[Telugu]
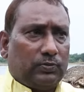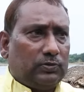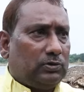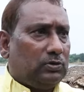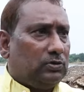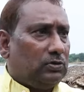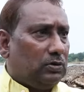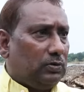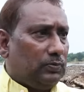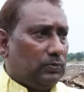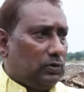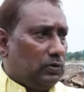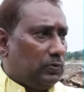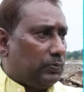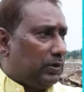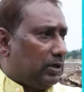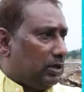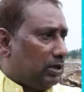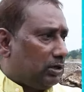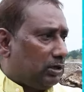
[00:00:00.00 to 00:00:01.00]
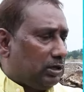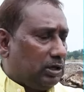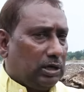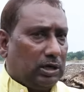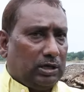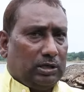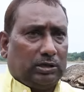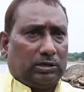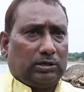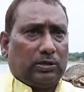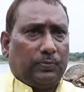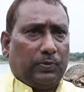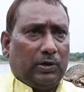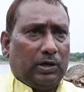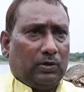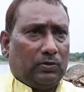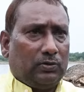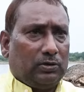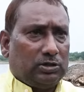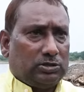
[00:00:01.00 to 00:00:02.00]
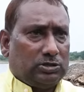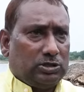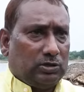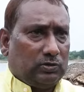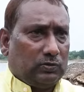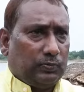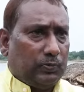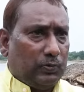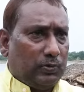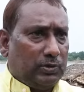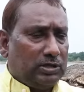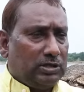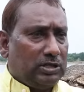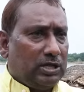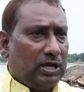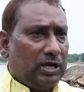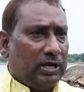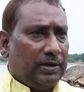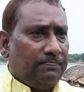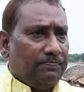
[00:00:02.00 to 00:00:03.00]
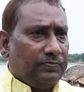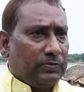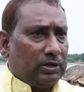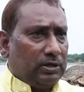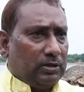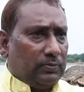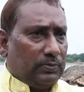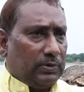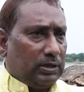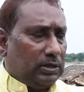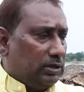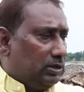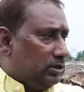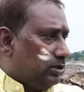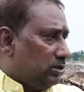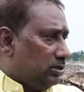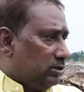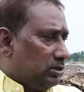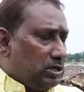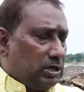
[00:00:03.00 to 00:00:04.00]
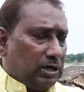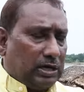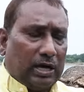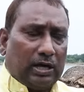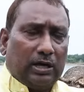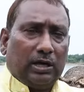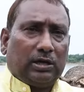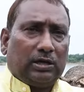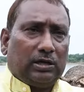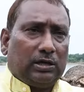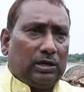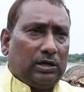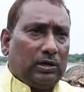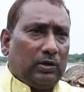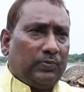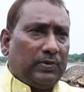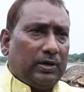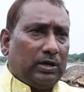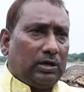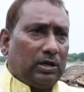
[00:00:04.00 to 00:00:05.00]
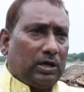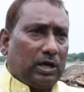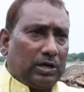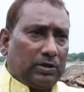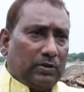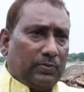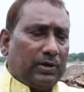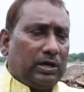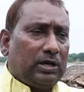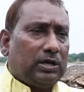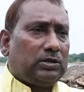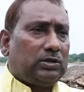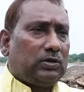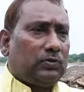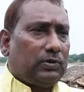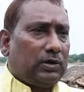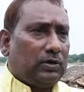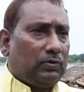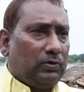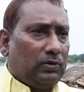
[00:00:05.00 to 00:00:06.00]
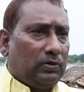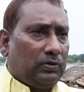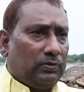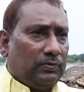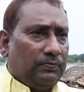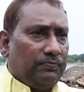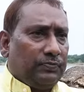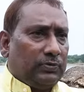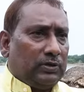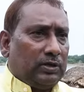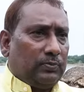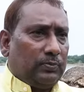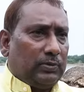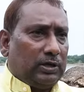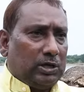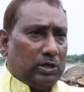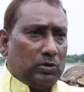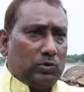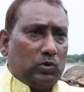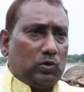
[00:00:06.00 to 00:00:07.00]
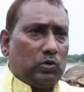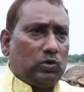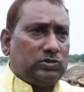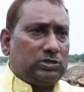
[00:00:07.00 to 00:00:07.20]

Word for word: సముద్రంలో మునిగిపోయినట్టుగా ఇంత పేరున్న చెట్టు పోయిందే మరి కలలకు నిలయమైన రాజమహేంద్రవరంలో మరి ఎన్నో